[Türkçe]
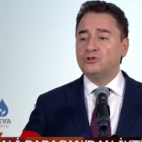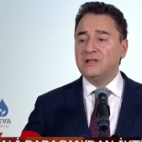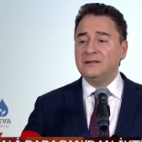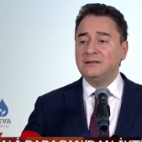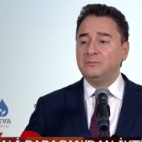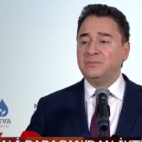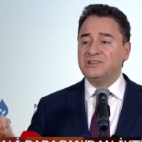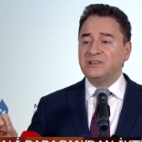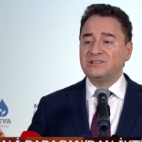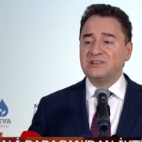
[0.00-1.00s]
Bu yüzden
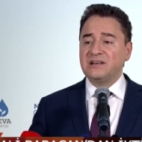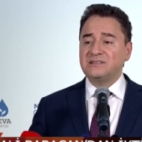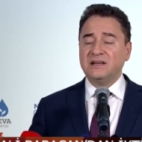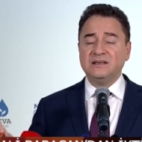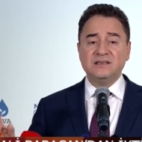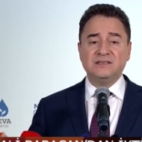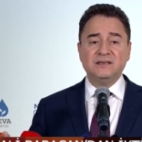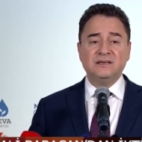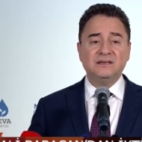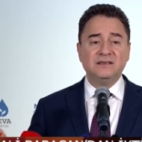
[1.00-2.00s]
bir çalışacaksak
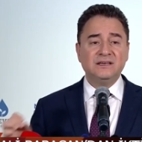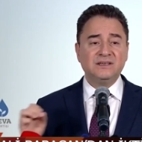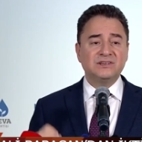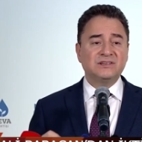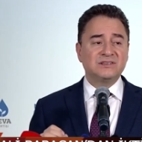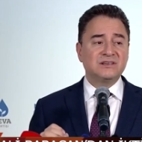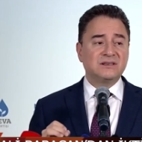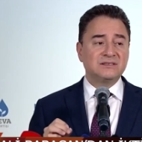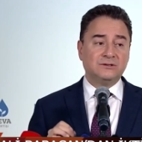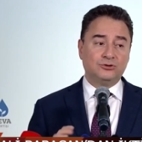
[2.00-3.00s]
iki, iki
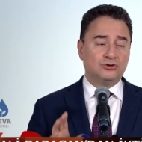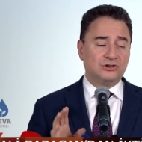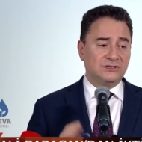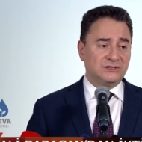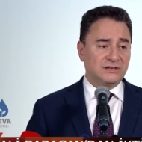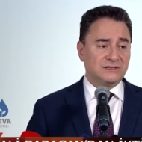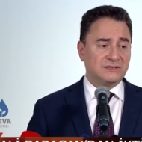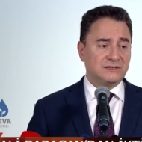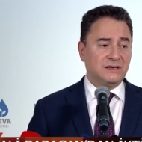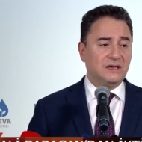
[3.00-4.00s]
çalışacaksak dört
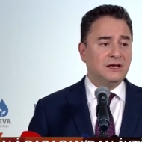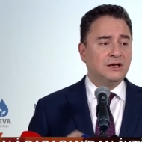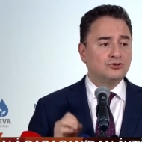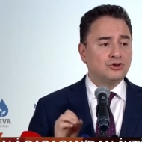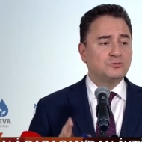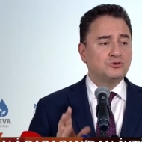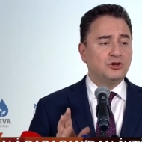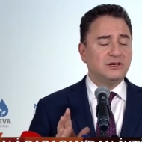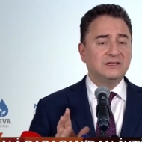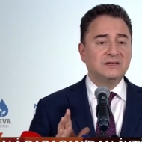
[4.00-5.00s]
çalışacağız.
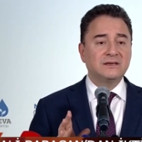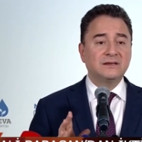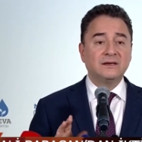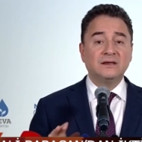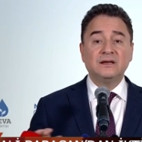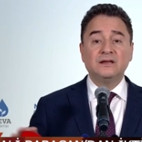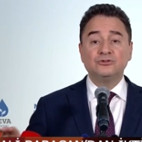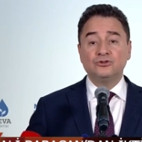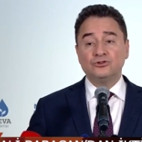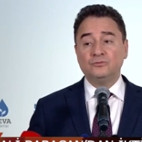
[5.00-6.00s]
Çözümü söyledik.
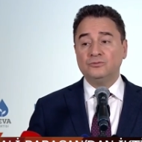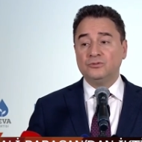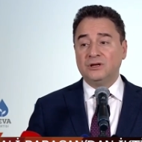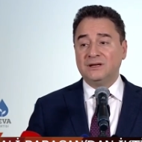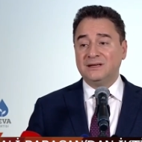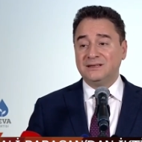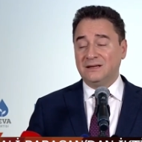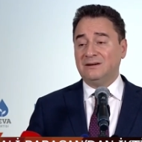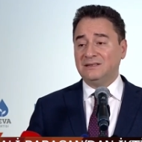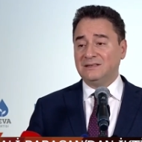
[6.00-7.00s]
Çözüm
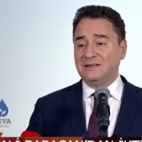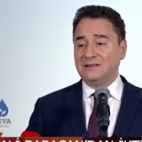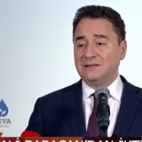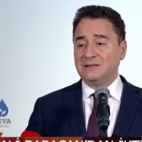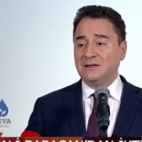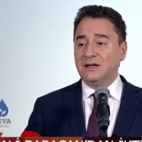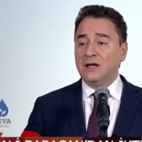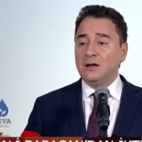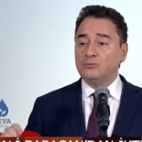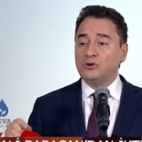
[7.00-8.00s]
devade dedik.
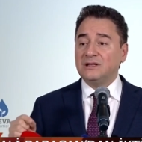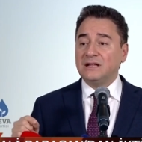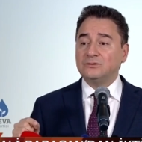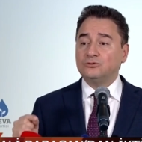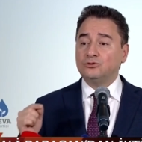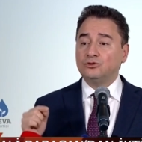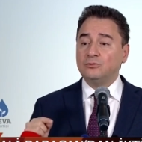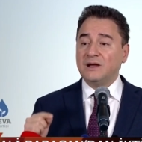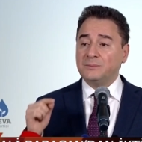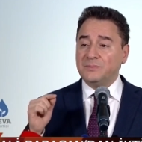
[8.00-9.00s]
Buradan
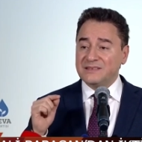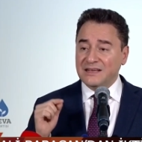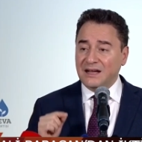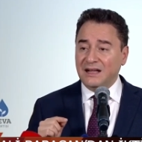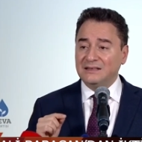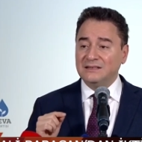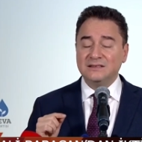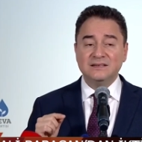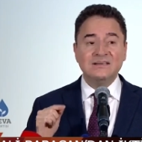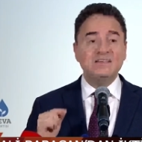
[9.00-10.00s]
kurtulmak bize
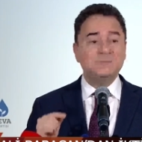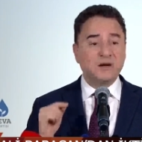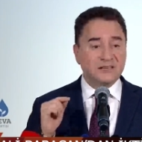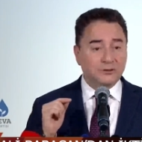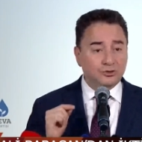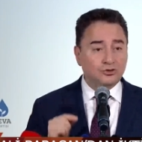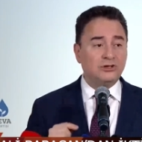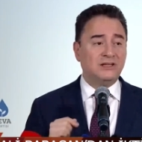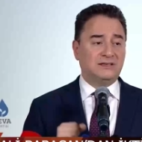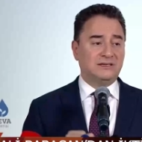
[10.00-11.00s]
kaldı. İş başa
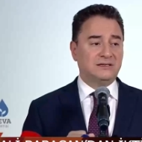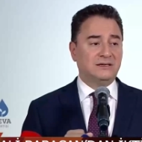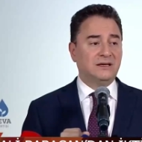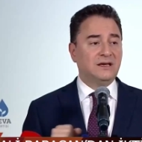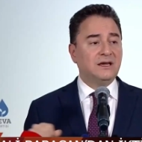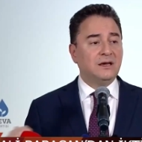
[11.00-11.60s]
düştü dedik.